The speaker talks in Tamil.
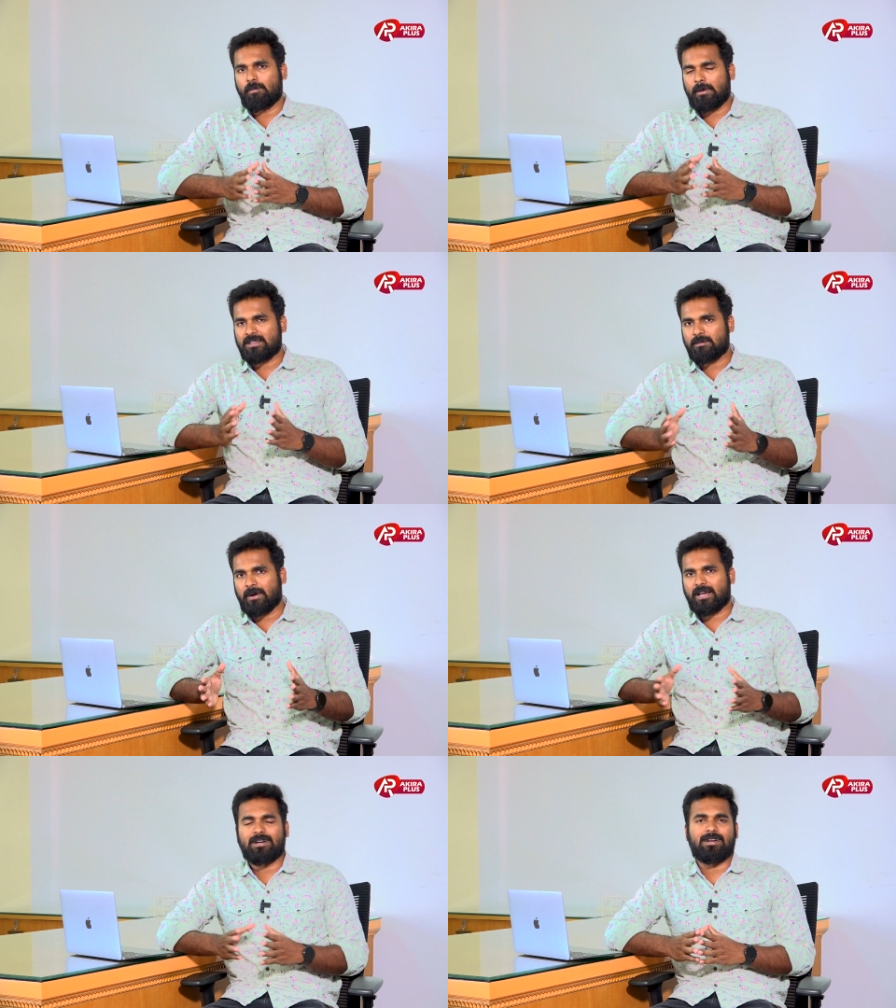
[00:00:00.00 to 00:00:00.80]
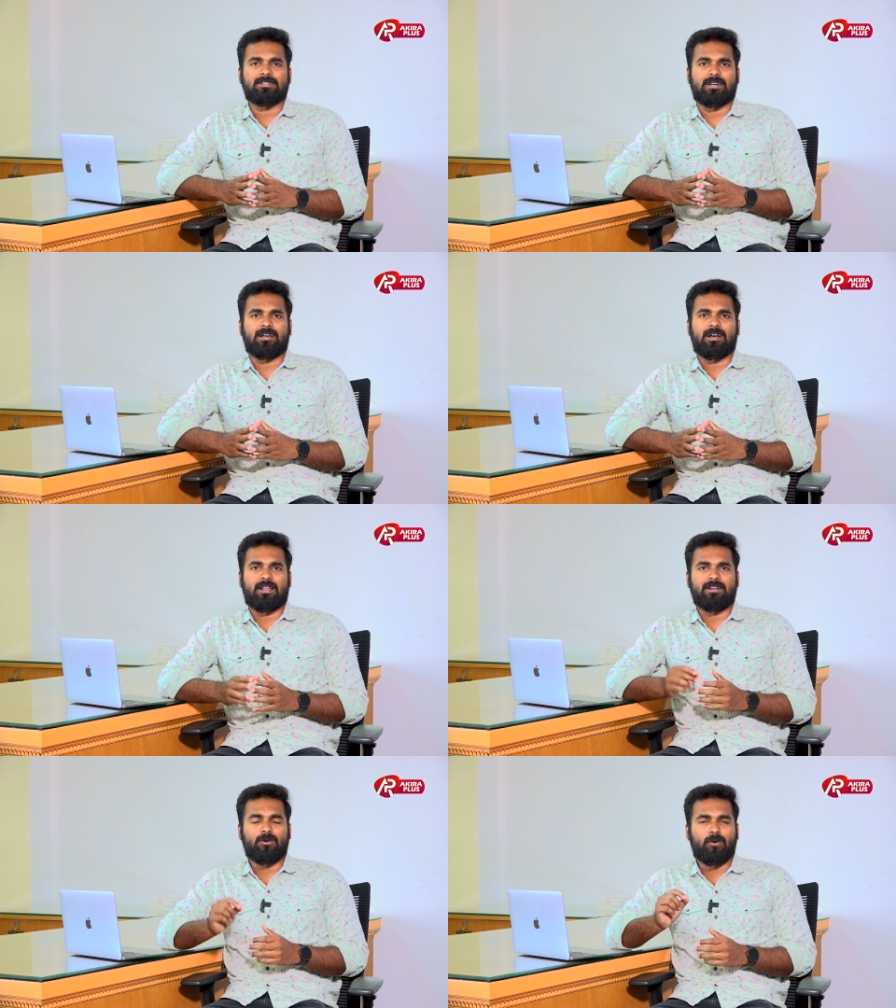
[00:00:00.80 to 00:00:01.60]
ஒரு பத்து படங்கள் ரிலீஸ் ஆனால்
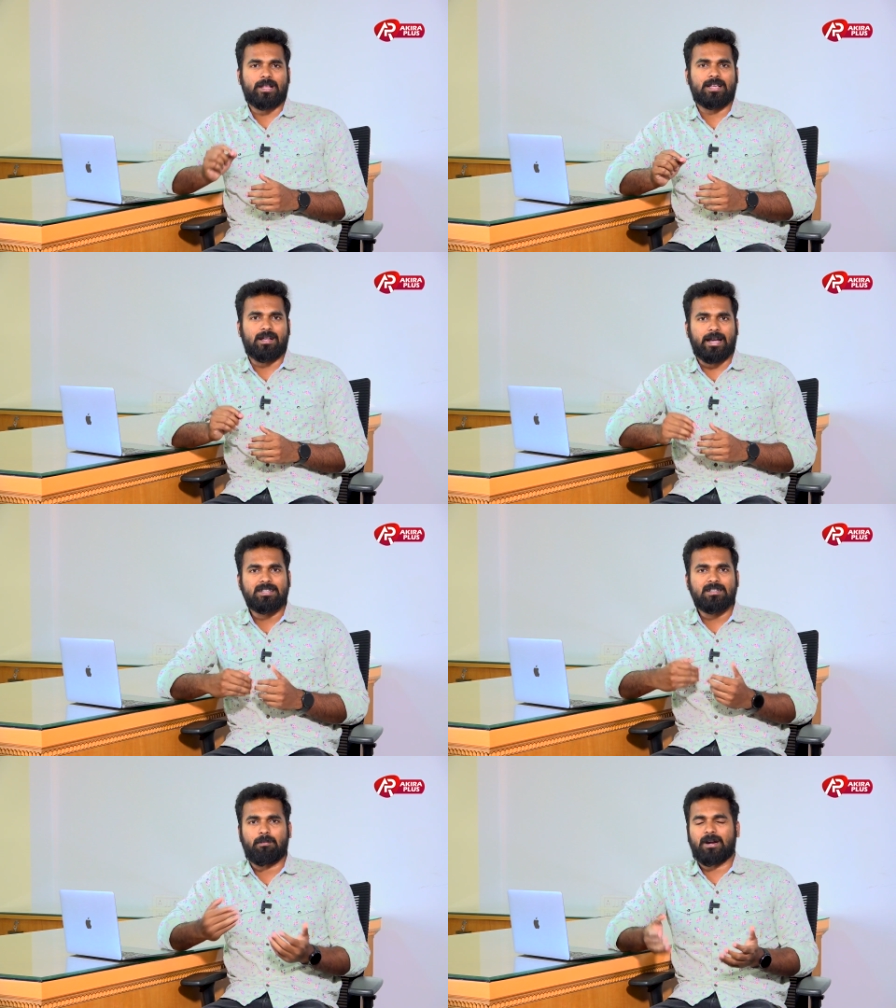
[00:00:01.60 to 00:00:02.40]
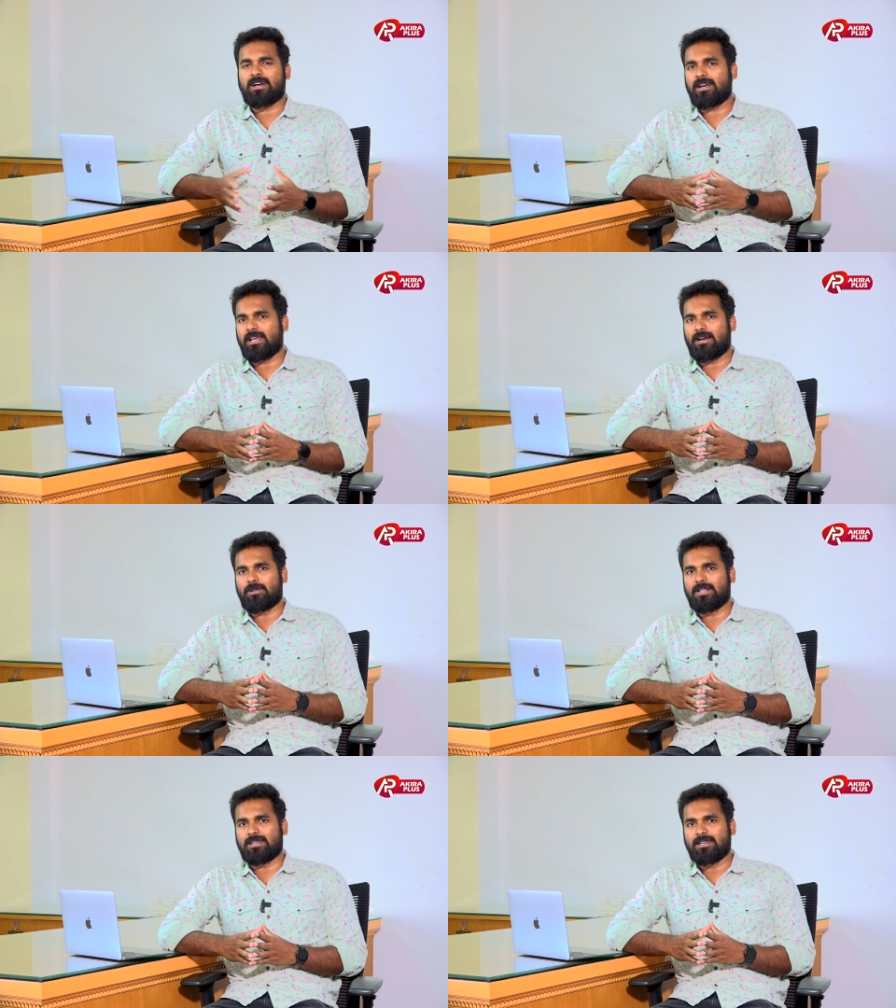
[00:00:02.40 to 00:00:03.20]
அதில் குறைஞ்சது ஐந்து
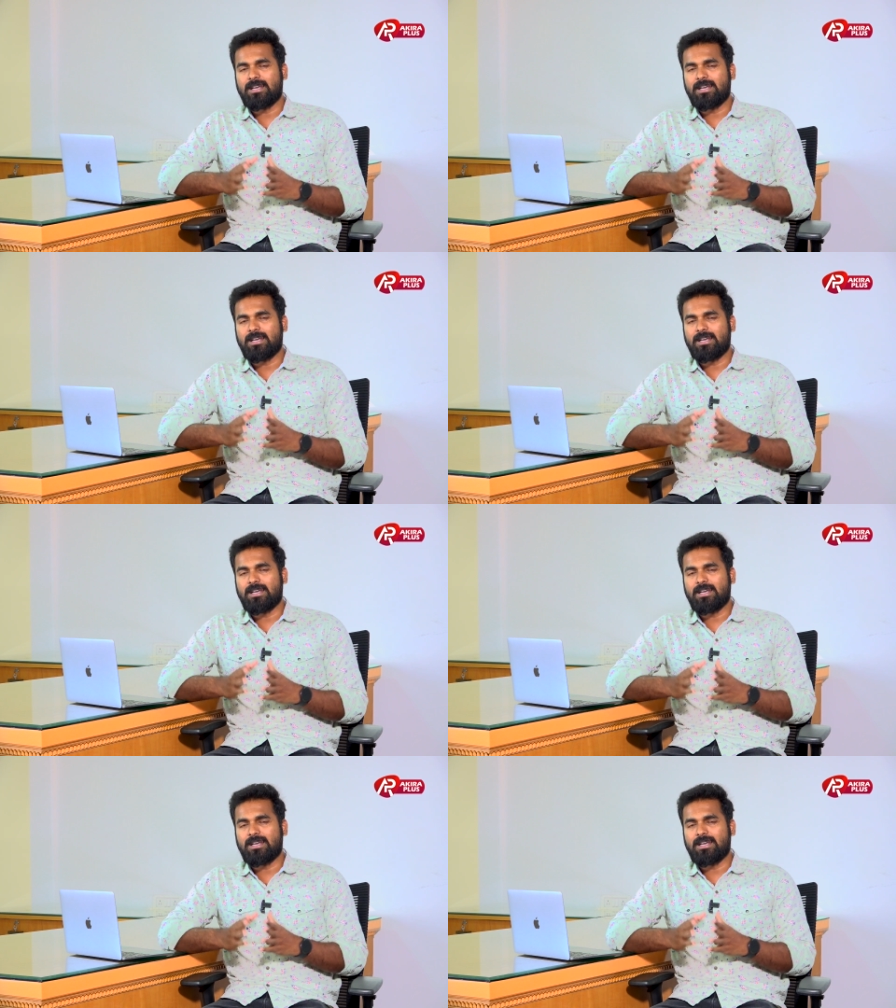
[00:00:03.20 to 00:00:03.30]
படங்கள்லேயாவது